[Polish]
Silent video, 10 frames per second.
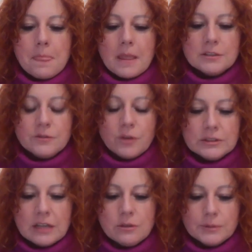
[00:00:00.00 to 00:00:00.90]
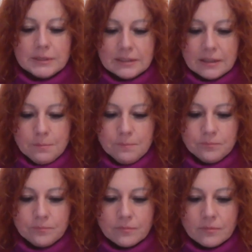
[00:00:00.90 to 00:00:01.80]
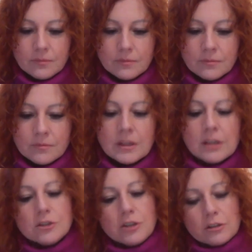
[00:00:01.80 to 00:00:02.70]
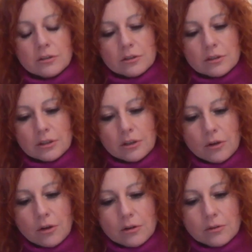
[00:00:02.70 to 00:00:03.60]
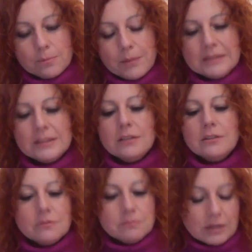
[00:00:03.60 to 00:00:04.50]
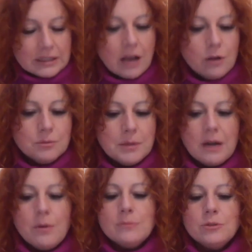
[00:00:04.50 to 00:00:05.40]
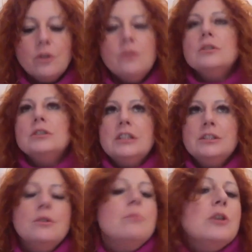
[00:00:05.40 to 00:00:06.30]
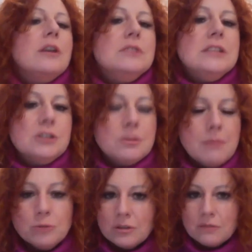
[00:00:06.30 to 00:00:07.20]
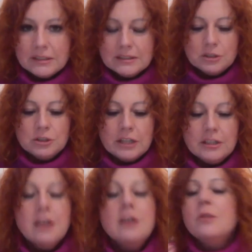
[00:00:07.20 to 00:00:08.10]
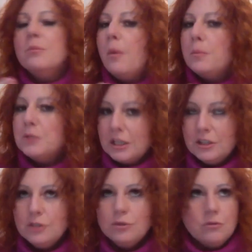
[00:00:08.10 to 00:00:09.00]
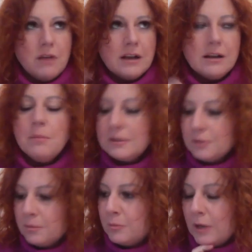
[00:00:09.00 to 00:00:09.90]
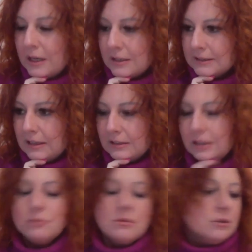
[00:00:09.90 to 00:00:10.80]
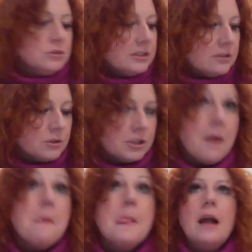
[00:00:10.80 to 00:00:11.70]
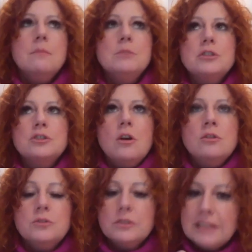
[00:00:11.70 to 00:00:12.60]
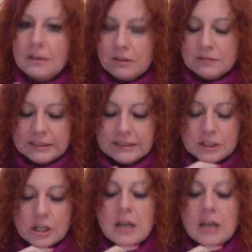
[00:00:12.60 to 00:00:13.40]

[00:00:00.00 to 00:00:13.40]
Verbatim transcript: związaną z tym, że pacjent, ja odbierałam to, że jest to moja wina, że mam to na własne życzenie, bo przecież, uwaga, bardzo popularne zdanie, którego nie znoszę, ale myślę, że ono zostawia w nas też